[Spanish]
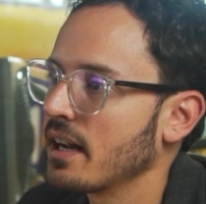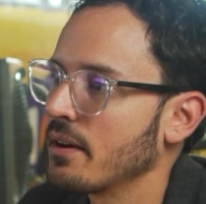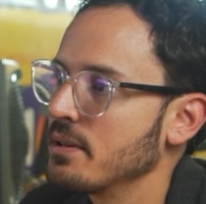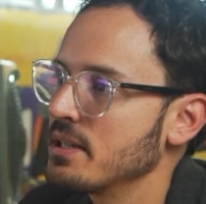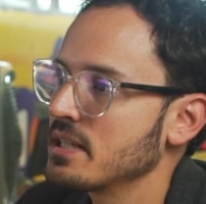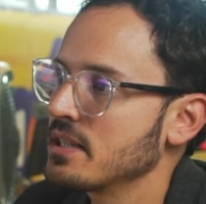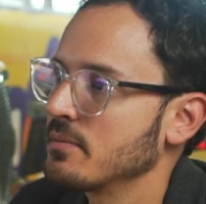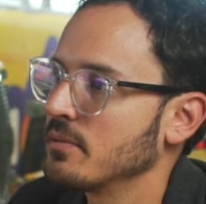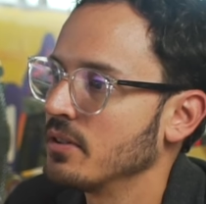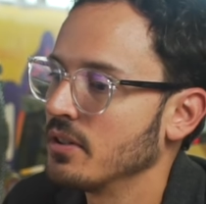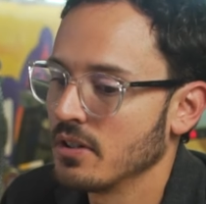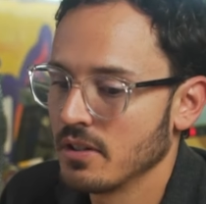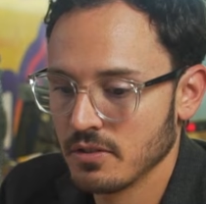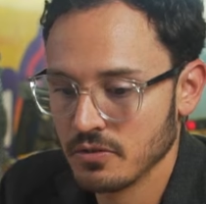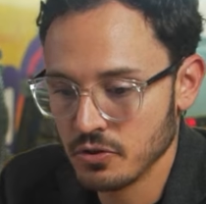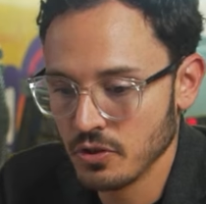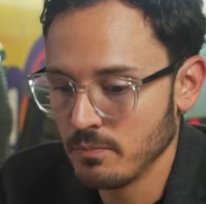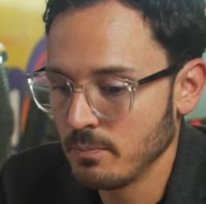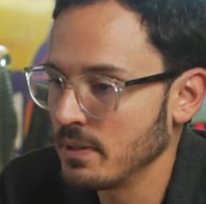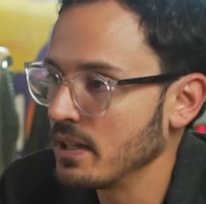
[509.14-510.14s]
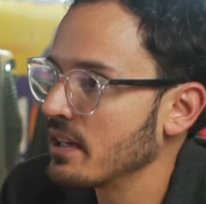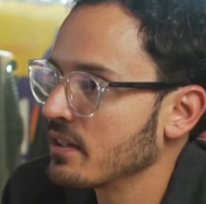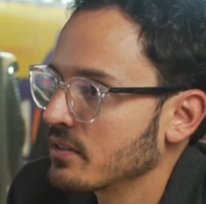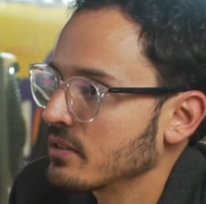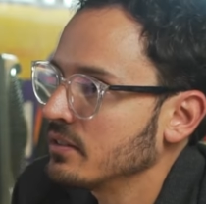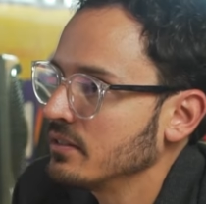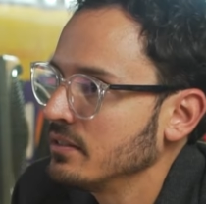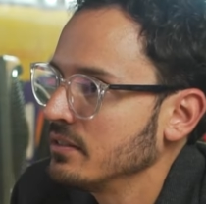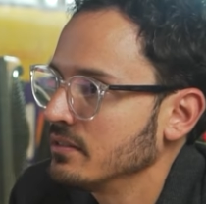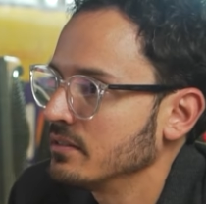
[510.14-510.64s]
gravísimo. Eh, Yo
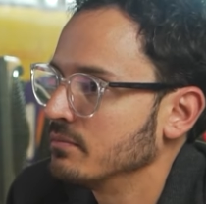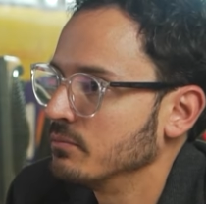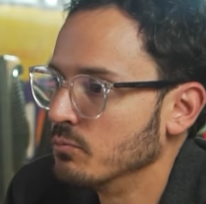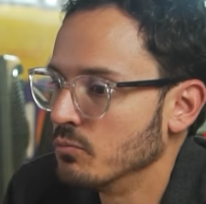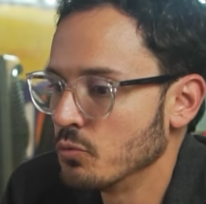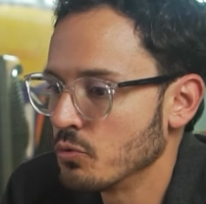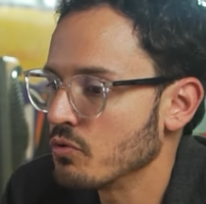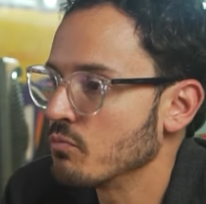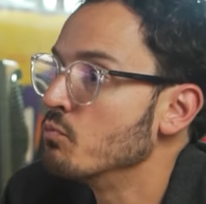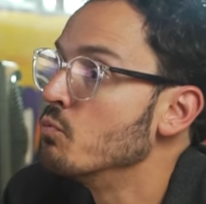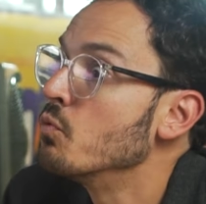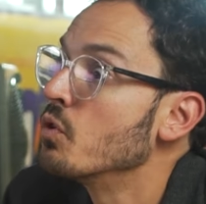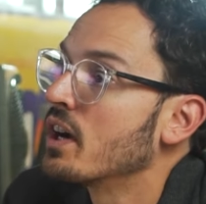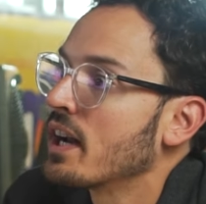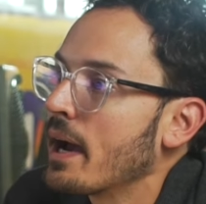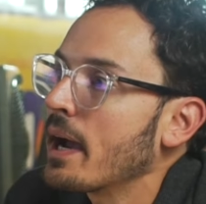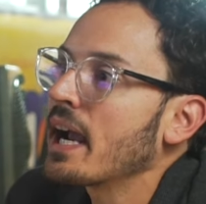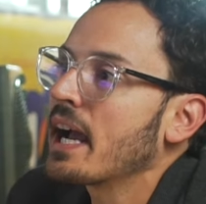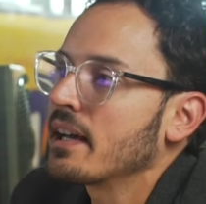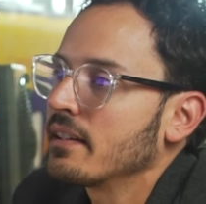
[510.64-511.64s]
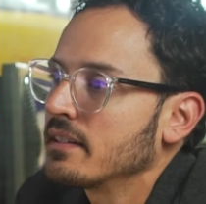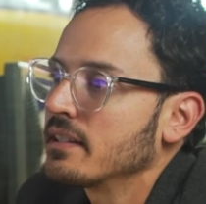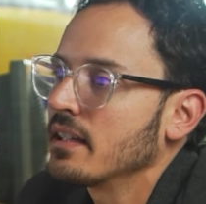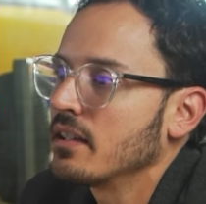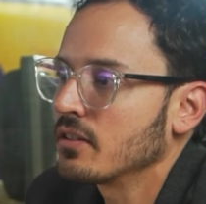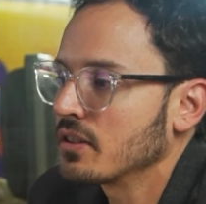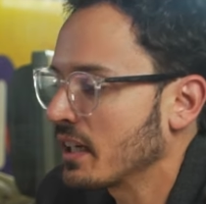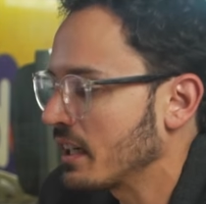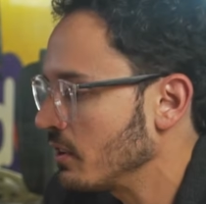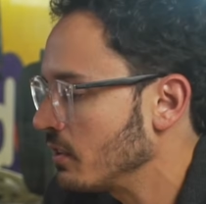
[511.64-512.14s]
invierto, un gran cantidad
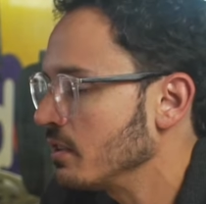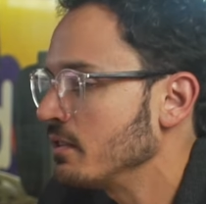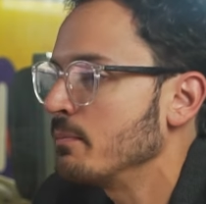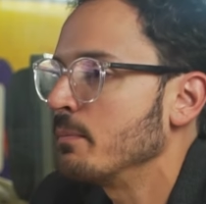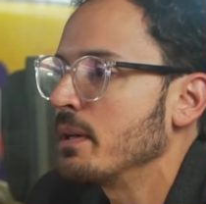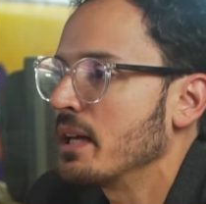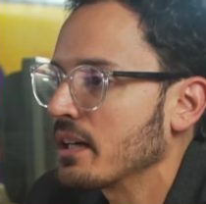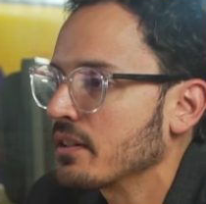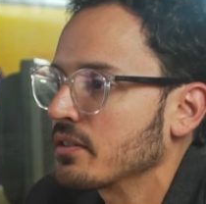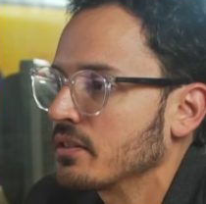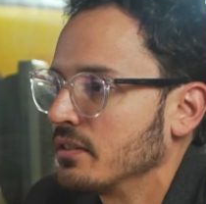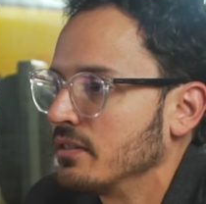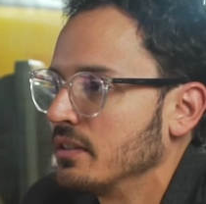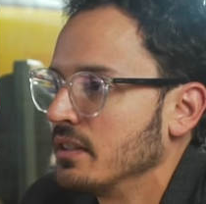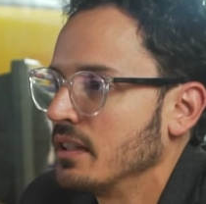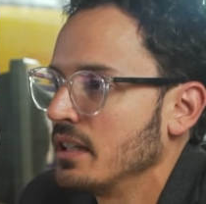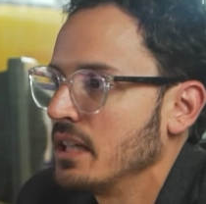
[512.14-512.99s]
de lo que gano lo invierto.